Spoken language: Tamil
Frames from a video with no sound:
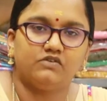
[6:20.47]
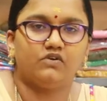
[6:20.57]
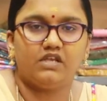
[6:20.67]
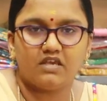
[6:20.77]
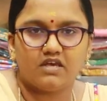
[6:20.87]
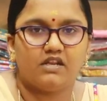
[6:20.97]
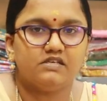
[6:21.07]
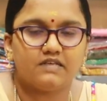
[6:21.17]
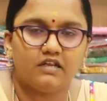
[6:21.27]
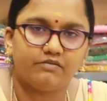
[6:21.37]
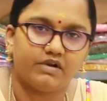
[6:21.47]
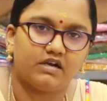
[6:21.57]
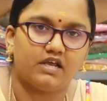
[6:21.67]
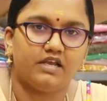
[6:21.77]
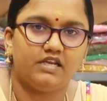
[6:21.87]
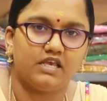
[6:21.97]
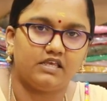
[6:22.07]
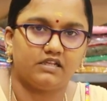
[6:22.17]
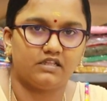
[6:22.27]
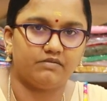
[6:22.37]
ஸோ நீங்கள் ரீசெல்லிங் பண்ணுற ஐடியா
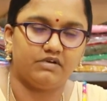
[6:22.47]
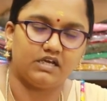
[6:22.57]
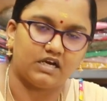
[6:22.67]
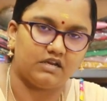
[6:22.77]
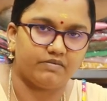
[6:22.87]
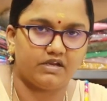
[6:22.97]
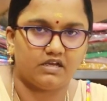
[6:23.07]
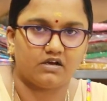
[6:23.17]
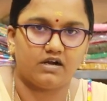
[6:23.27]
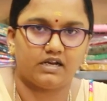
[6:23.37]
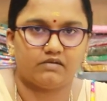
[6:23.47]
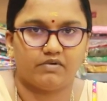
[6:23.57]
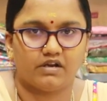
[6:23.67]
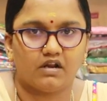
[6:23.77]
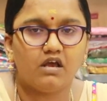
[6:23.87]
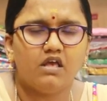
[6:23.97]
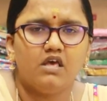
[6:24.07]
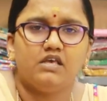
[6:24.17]
இருந்தது அப்படின்னா கண்டிப்பாக என்னை காண்டாக்ட் பண்ணலாம்